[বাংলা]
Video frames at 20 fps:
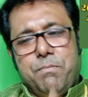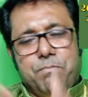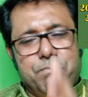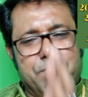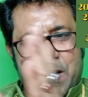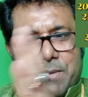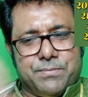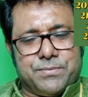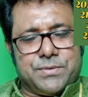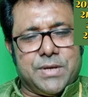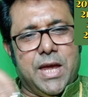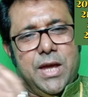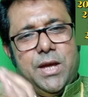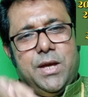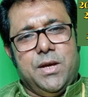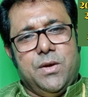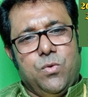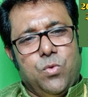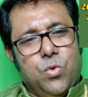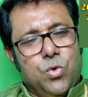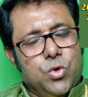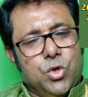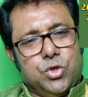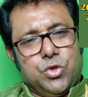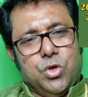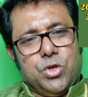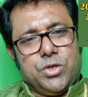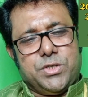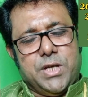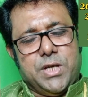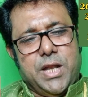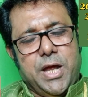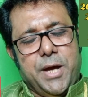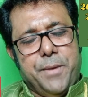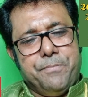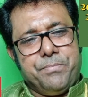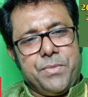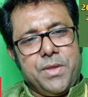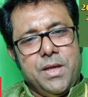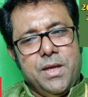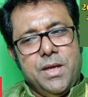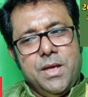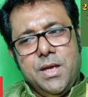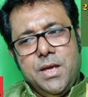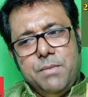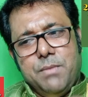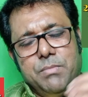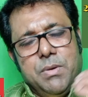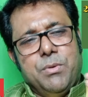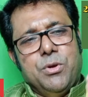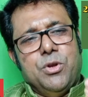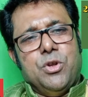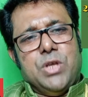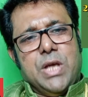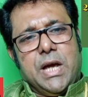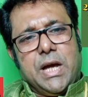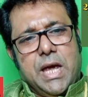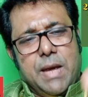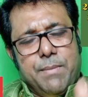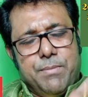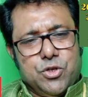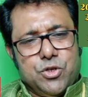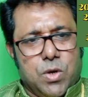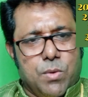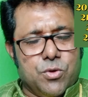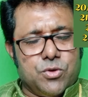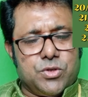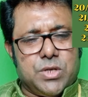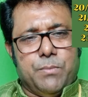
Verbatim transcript: প্রেমে বাজার থেকে শুরু করে ব্যবসায় উন্নতি হচ্ছে না